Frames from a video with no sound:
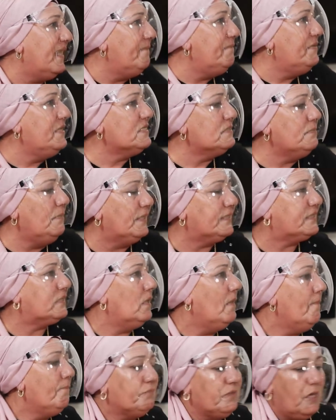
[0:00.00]
temiz mi?
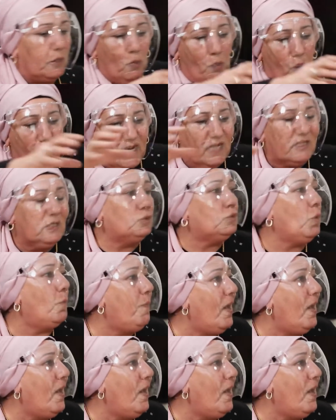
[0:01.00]
Yani o arada